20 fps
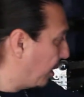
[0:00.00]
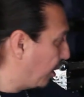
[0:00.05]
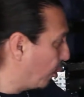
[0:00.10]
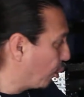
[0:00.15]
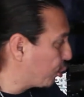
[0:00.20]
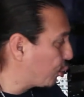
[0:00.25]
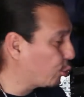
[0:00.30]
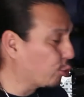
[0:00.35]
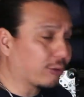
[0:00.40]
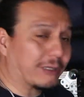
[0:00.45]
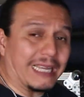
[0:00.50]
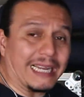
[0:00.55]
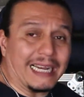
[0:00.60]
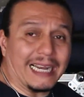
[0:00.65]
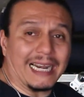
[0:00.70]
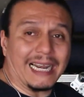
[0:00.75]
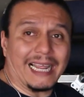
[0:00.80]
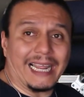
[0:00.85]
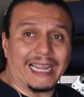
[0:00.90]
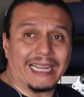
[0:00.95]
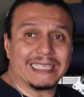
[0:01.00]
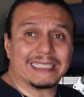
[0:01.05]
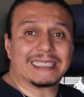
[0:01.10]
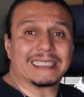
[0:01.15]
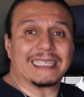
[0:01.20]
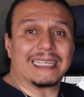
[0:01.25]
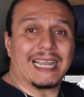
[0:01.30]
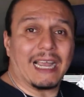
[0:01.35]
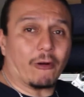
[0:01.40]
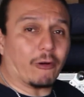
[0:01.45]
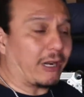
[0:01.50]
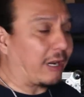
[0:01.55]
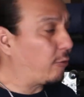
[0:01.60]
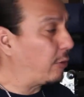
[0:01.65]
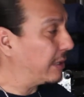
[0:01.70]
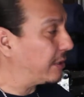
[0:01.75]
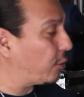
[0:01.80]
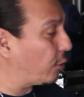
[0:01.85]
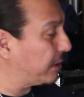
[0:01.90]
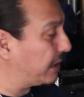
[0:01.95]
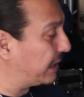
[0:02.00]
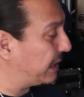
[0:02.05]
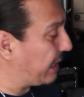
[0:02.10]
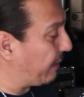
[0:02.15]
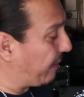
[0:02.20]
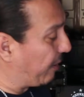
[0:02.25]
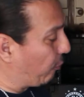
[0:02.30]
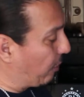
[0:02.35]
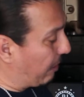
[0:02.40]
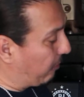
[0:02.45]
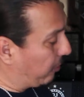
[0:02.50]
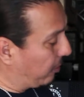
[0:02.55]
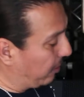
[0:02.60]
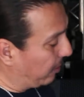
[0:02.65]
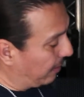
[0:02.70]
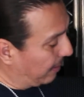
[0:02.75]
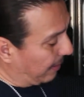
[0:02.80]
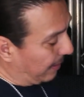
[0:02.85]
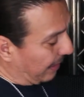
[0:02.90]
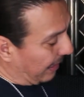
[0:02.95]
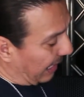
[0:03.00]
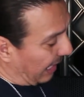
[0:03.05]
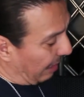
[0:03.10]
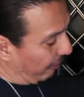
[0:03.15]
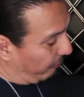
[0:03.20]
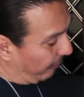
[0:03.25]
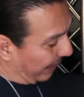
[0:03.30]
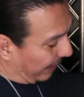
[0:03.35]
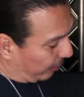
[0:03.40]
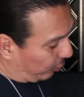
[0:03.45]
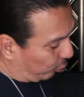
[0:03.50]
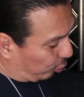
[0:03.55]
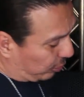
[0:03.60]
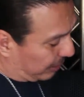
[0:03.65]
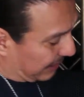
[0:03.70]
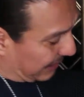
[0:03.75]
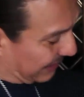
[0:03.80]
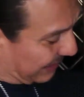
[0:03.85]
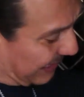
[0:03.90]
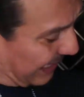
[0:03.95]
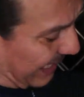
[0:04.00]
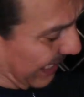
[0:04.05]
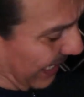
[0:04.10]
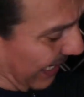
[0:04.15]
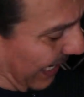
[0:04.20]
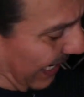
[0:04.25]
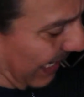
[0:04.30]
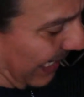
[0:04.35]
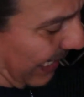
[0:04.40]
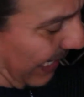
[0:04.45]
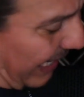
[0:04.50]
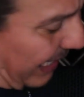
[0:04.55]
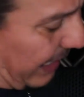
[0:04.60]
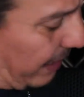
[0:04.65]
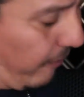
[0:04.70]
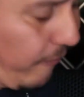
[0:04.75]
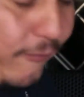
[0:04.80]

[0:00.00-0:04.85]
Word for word: los 210LAs y ahora nuestro sistema nuevo, el Vertus CLA